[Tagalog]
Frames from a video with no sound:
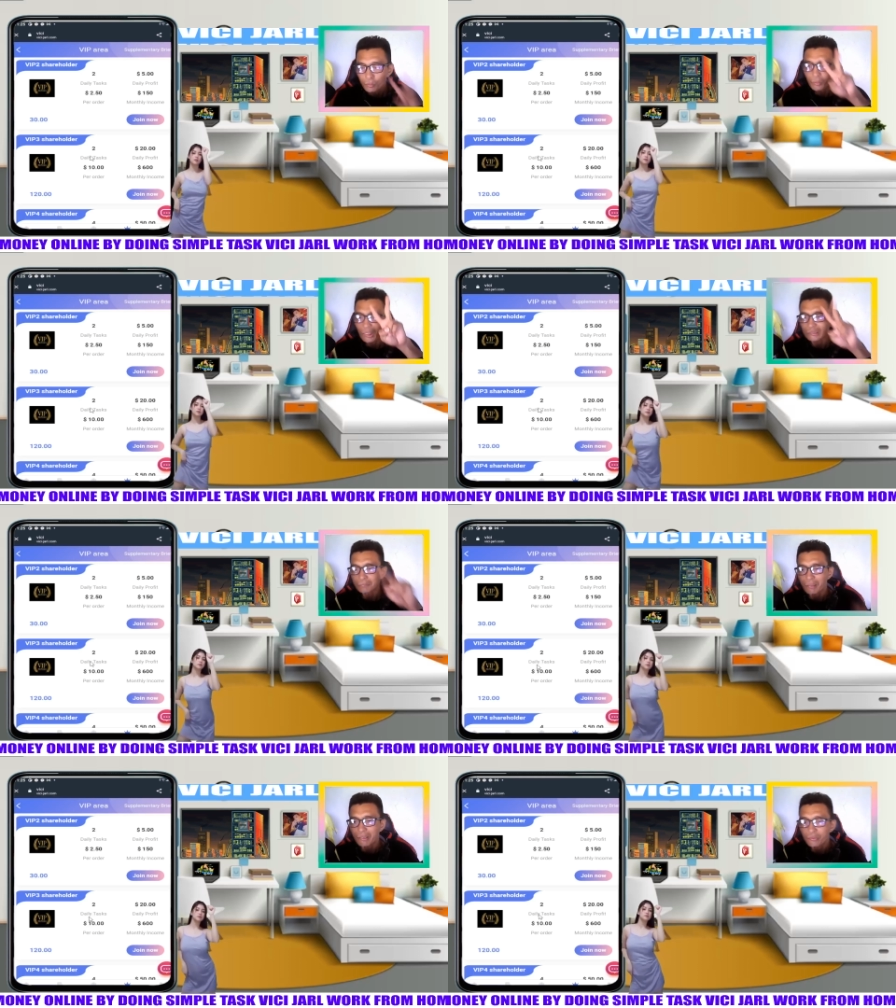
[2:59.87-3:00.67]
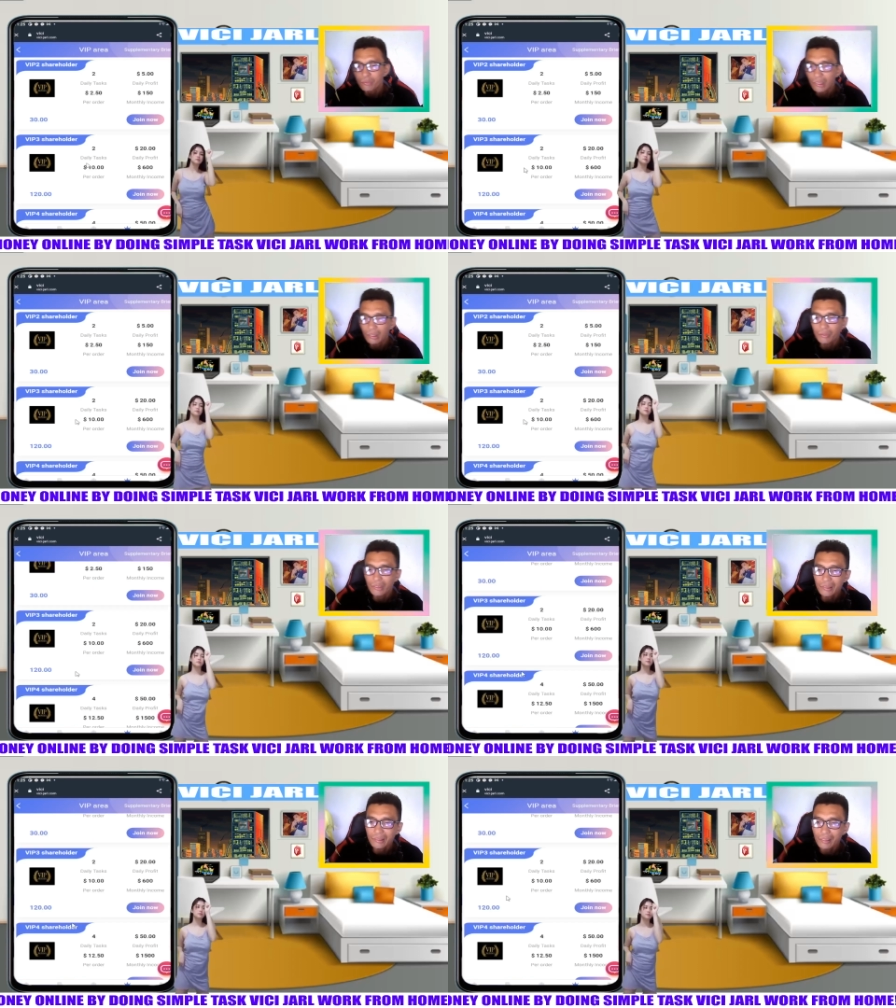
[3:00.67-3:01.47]
2 tasks pa rin yung
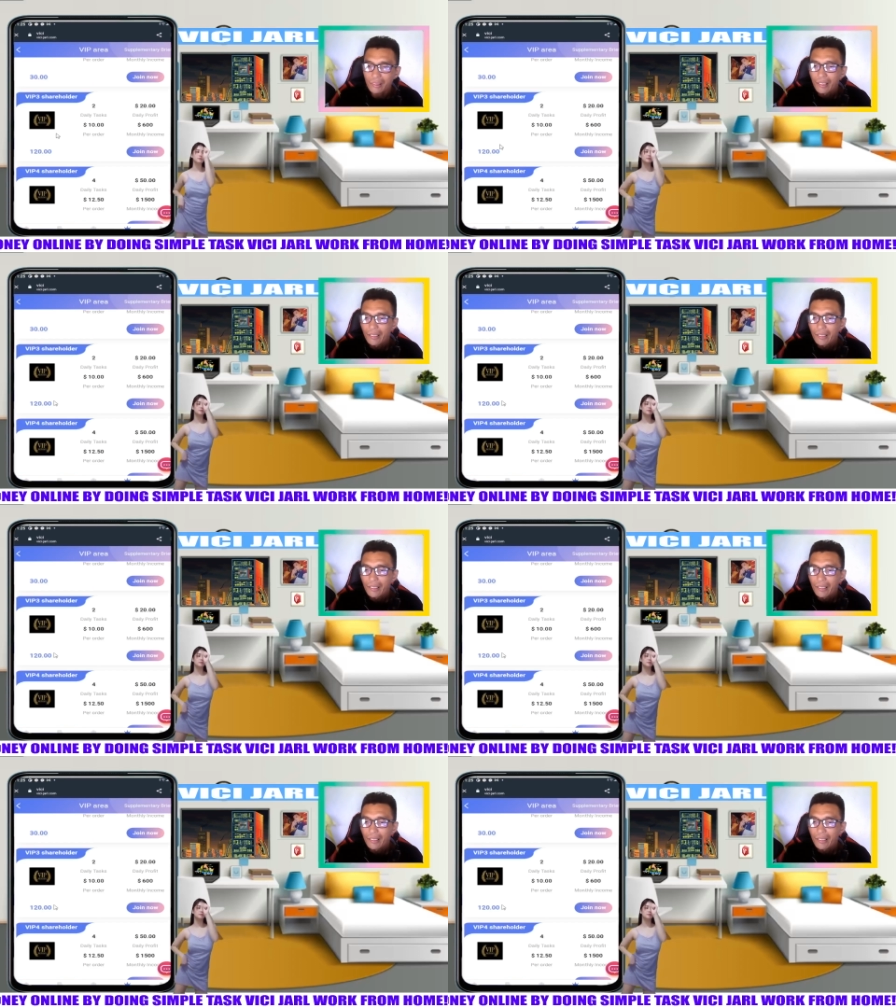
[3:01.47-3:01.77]
gagawin natin